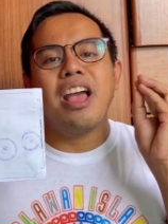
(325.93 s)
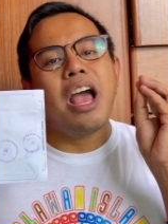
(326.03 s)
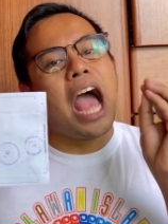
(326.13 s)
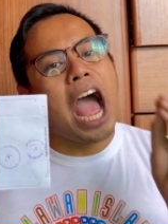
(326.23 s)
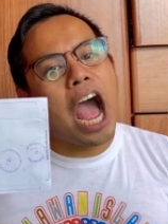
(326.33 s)

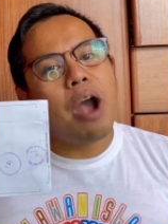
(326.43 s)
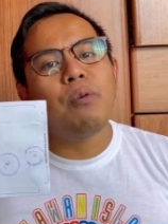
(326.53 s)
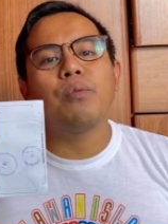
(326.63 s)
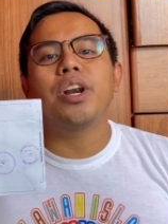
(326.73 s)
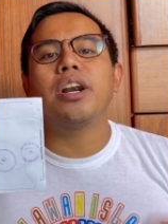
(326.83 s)

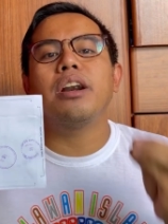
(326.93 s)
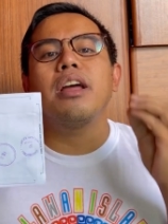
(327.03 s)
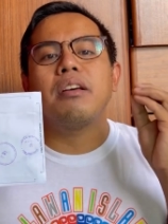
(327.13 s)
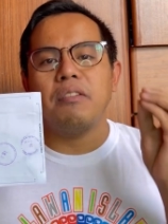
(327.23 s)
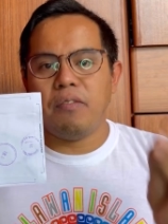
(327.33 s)
our
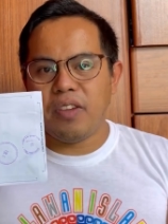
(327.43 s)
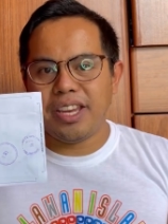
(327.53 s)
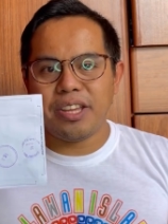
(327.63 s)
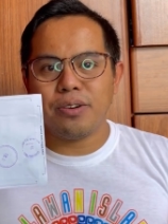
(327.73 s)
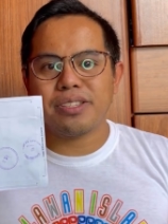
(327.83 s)

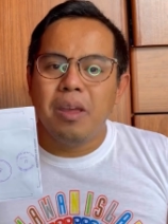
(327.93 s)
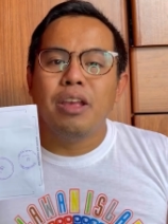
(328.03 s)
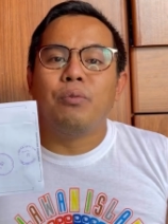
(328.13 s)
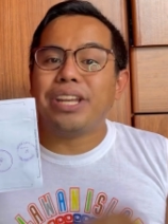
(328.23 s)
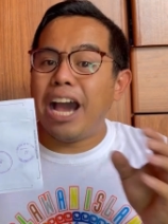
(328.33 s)
videos
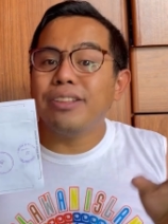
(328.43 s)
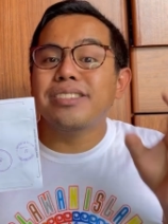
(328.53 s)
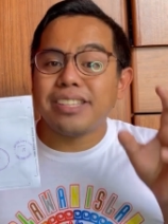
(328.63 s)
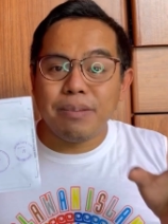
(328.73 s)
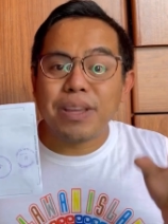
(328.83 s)
without
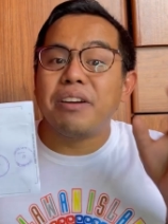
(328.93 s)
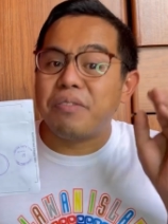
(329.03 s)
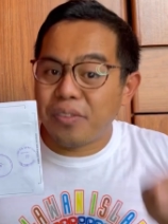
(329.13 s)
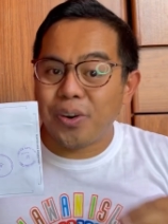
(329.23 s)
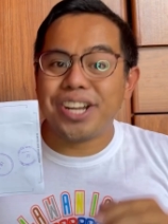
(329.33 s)
skipping, of
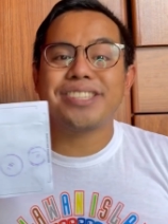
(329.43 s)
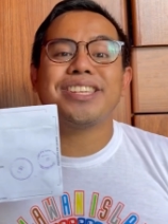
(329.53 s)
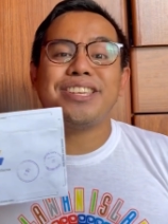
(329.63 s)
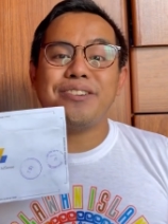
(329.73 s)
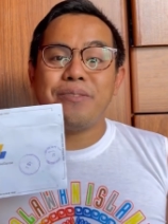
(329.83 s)
course,
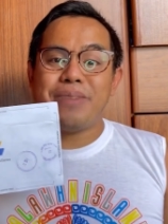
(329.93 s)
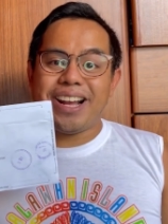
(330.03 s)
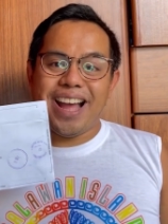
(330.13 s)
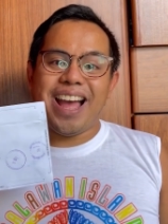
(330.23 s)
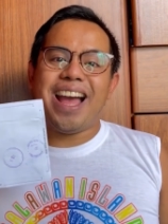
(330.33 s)
yung
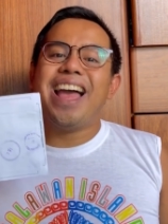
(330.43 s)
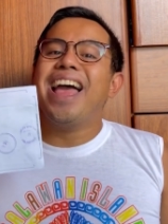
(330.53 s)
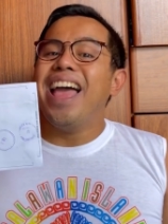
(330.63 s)
mga